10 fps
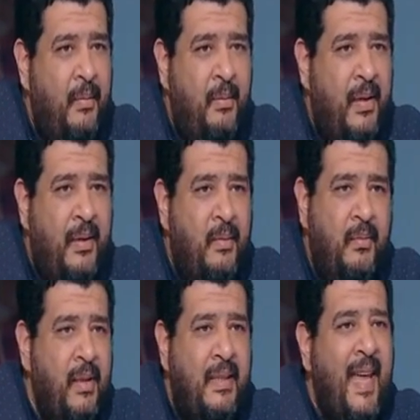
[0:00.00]

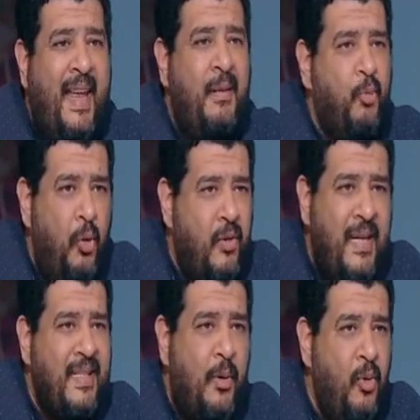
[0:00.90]
آه، زي العالم كله
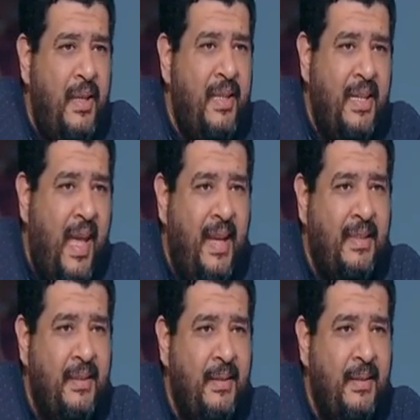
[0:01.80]
زي زي كل الدنيا يعني